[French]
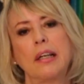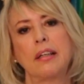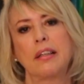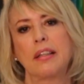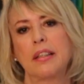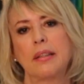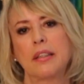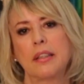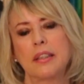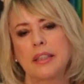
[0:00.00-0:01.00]

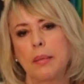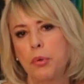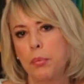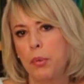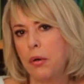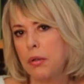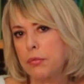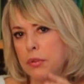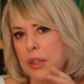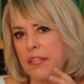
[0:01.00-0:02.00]
Hein, simplement
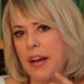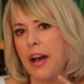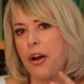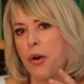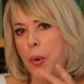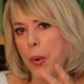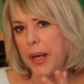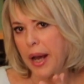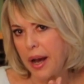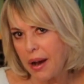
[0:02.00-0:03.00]
vous avez un
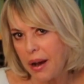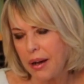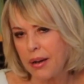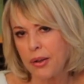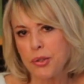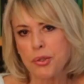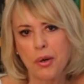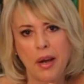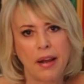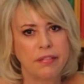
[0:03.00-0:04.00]
regard
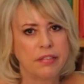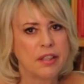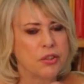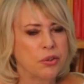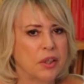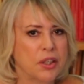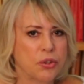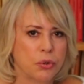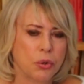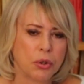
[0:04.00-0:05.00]
sur la vie et sur
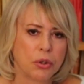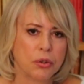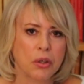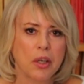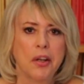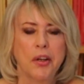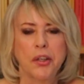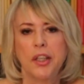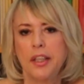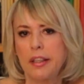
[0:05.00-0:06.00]
les autres
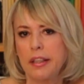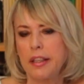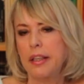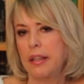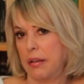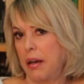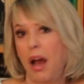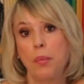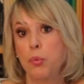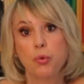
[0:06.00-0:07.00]
qui est
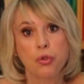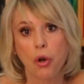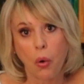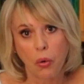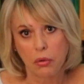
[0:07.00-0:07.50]
amusant.